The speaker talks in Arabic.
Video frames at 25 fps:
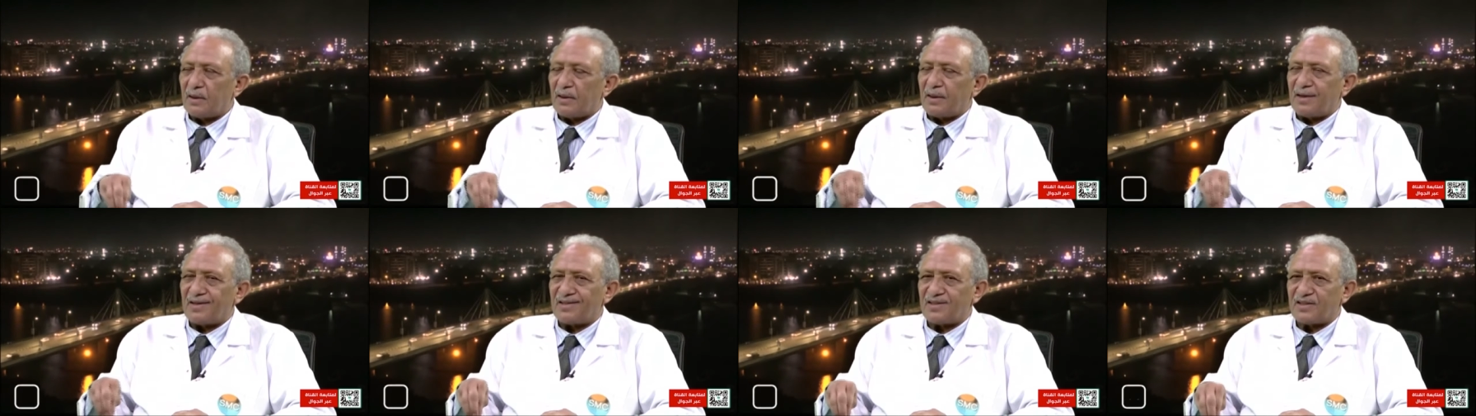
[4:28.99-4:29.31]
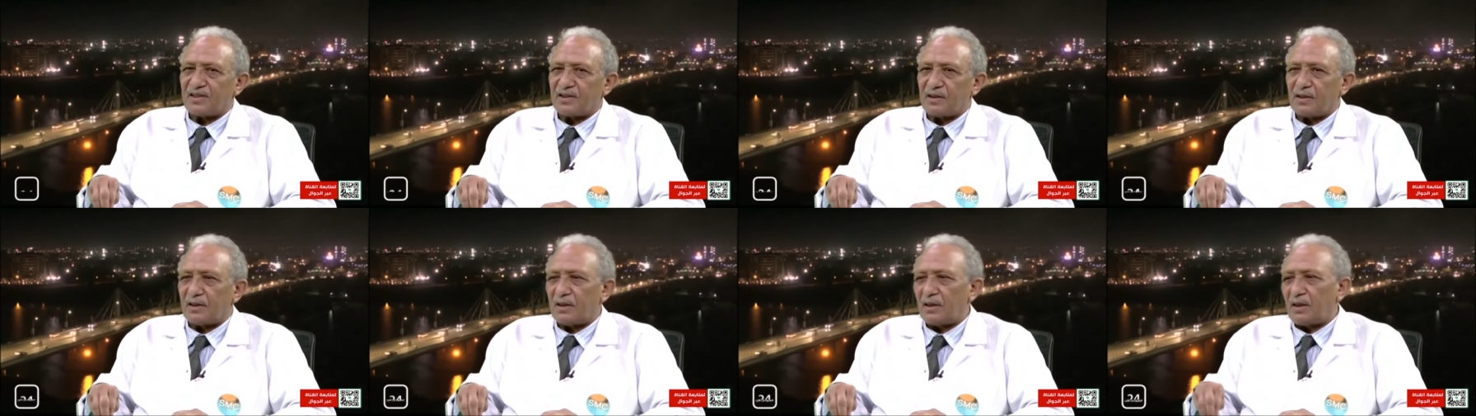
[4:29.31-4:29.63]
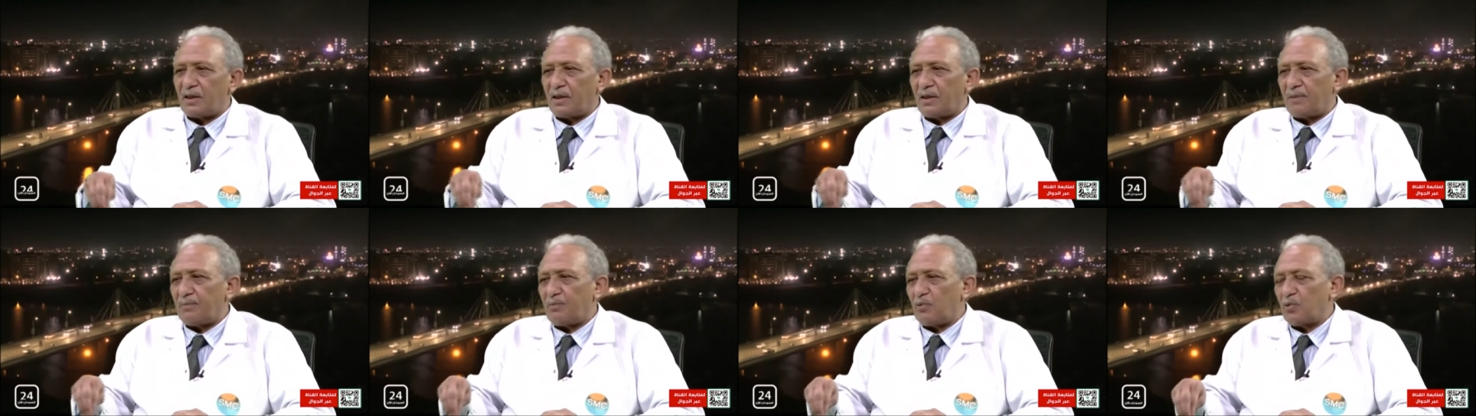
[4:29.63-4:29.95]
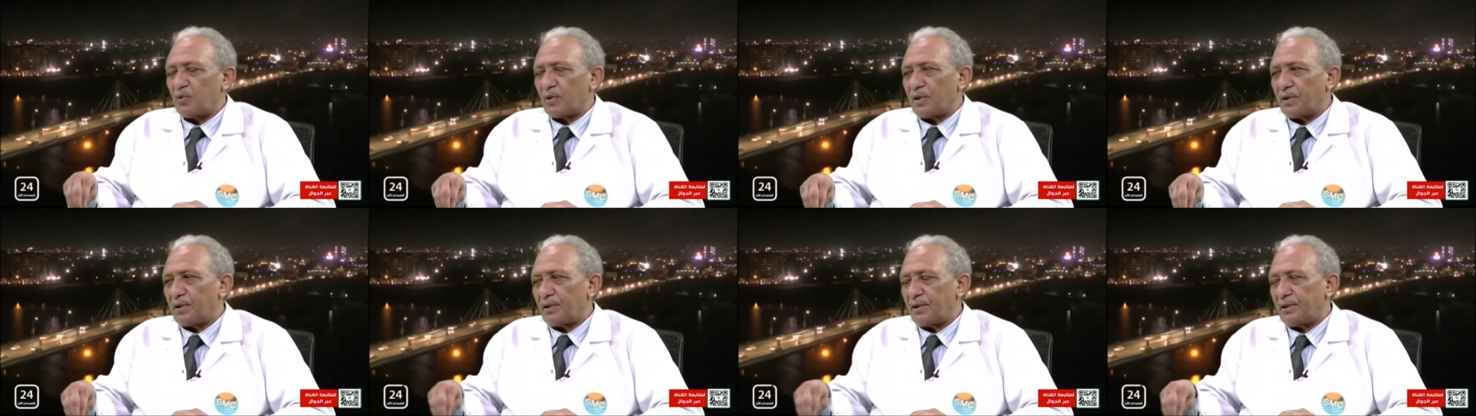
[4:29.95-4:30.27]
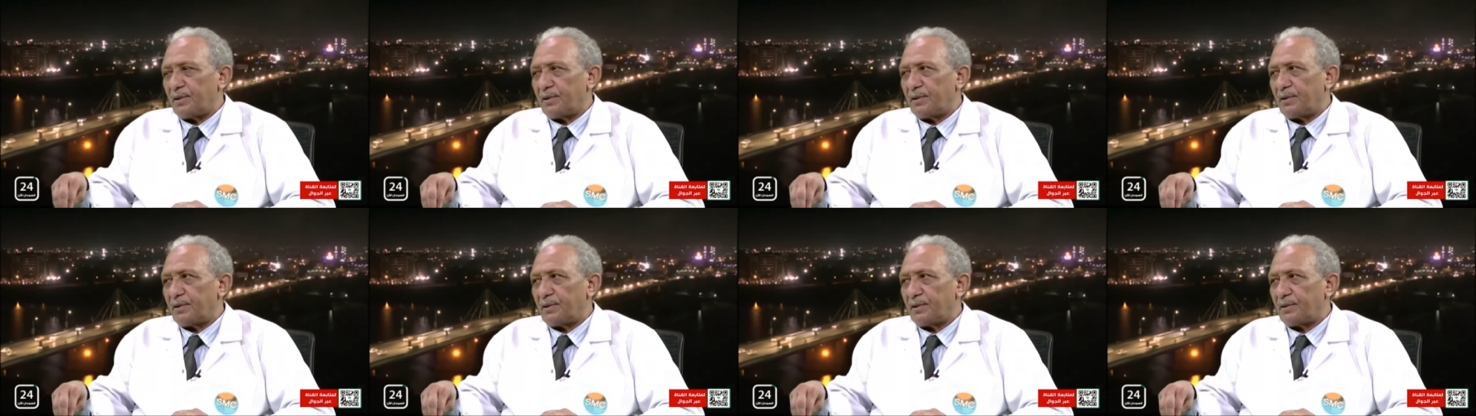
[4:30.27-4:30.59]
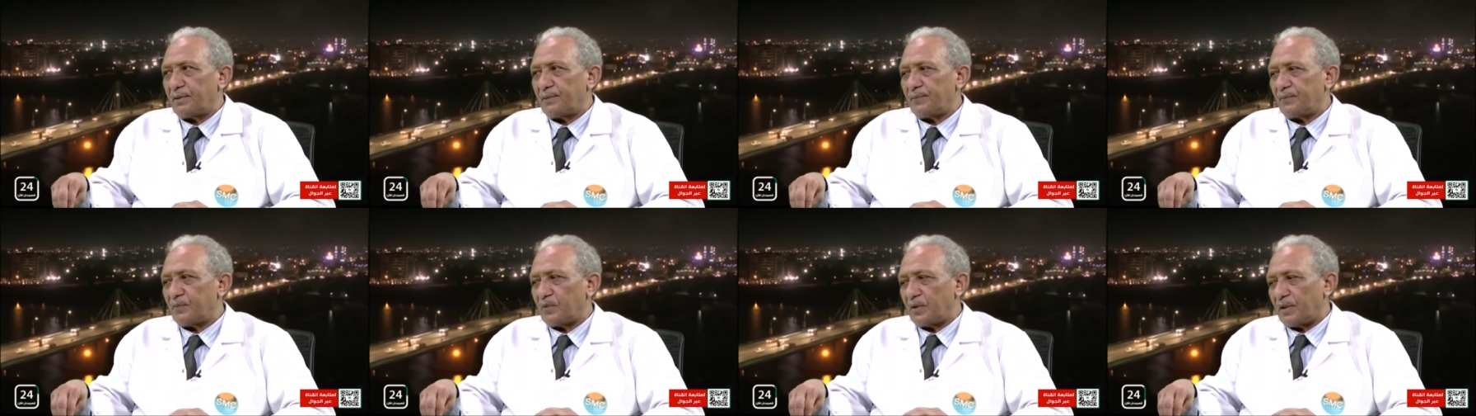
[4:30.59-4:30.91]
اشياء ممكن نحن
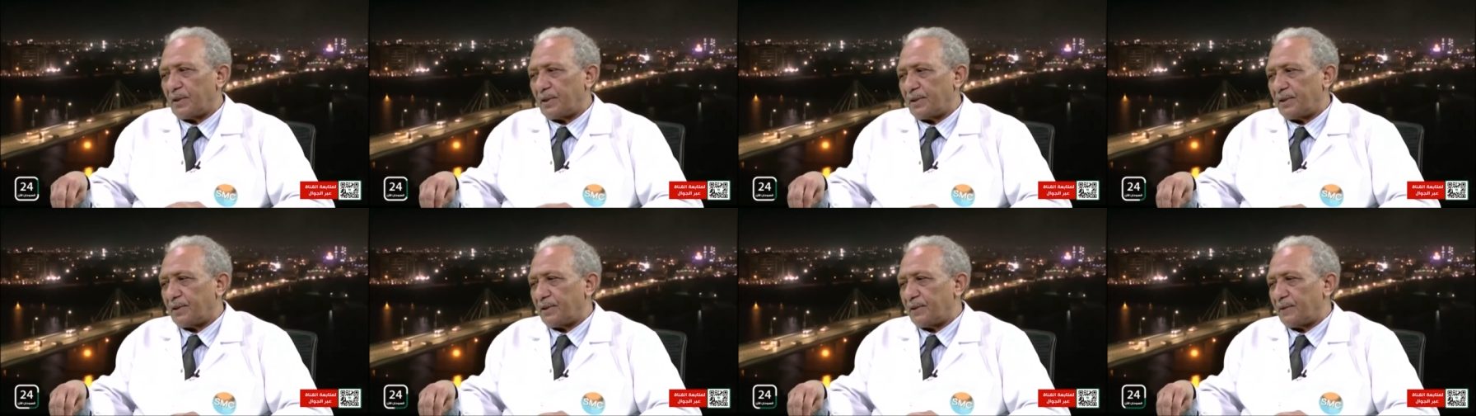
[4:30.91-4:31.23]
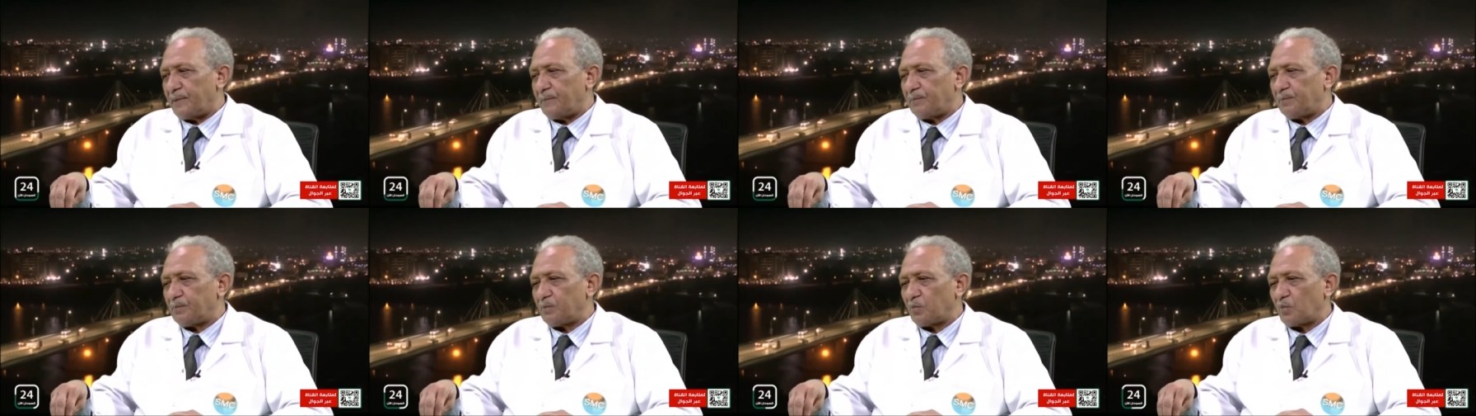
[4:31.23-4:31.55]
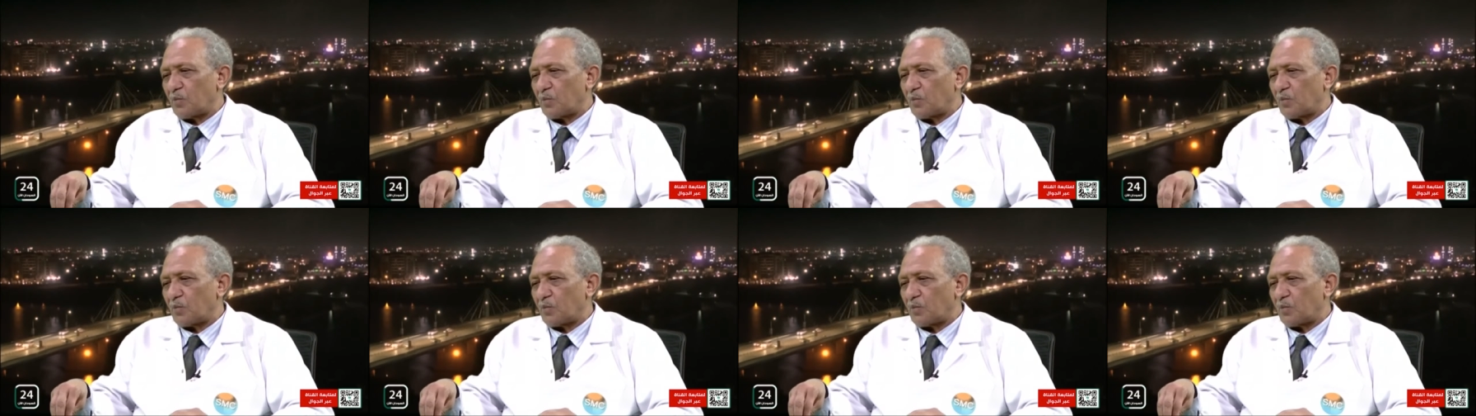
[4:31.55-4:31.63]
يعني